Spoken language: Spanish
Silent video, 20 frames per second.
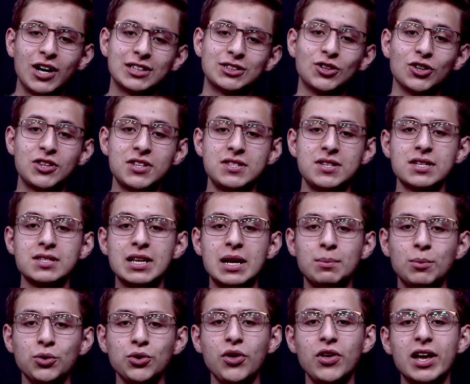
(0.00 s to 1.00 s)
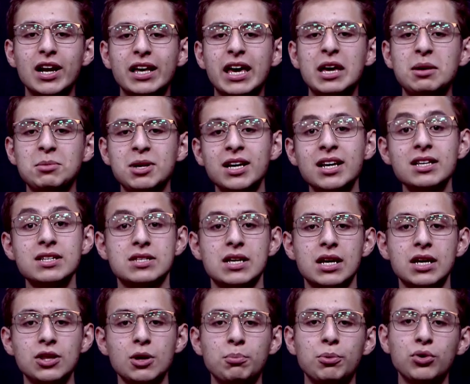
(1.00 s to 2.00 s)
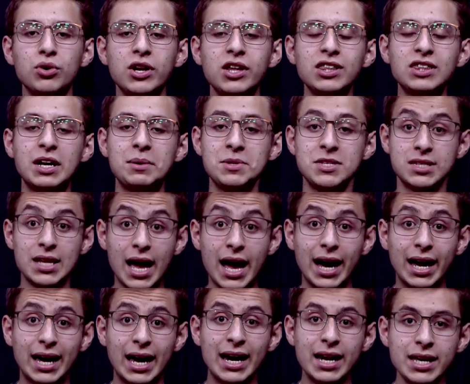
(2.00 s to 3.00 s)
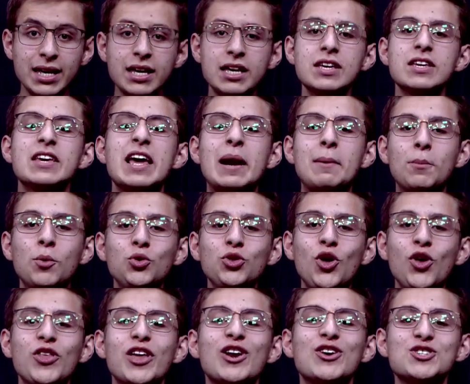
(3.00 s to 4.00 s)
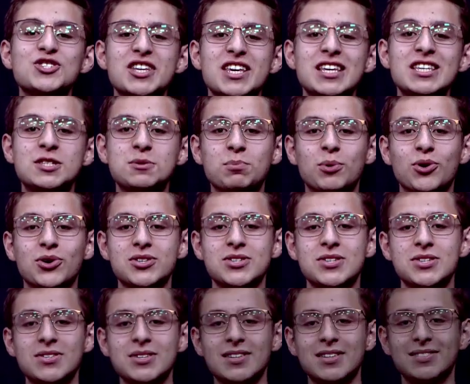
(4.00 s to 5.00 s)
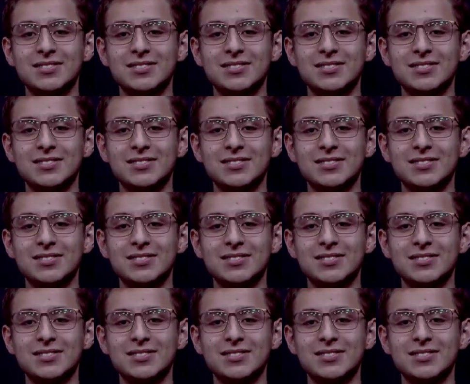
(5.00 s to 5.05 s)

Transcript: las noticias del mundo del gaming, seguido por una entrevista a Kerry y el mundo de los esports.